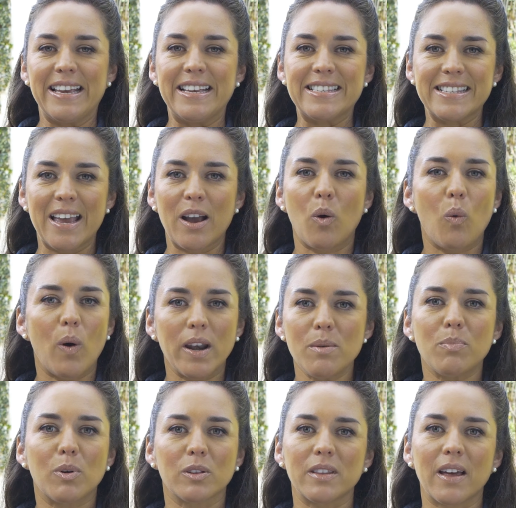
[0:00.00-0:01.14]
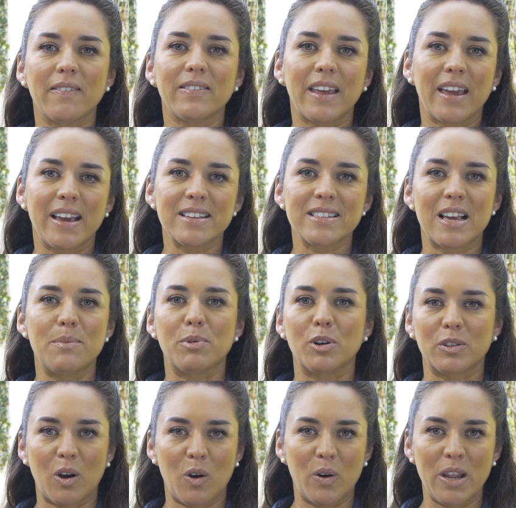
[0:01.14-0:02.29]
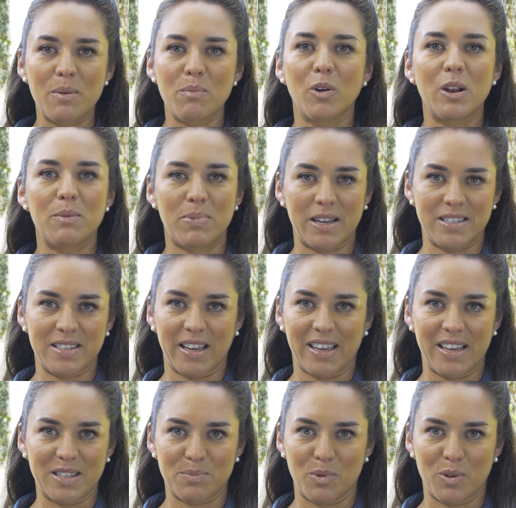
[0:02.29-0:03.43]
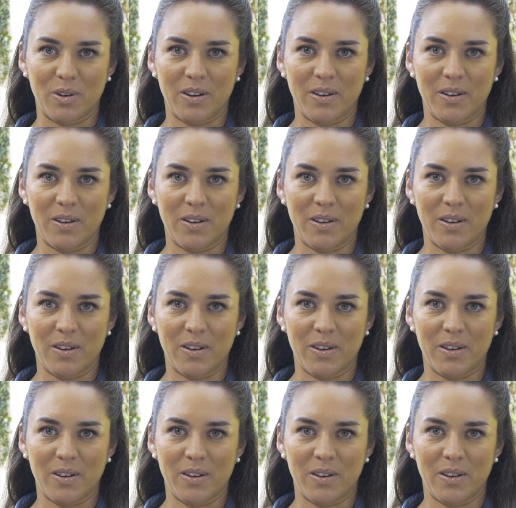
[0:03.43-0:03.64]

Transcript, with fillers: y sé cuán importante es el protagonismo del paisajismo.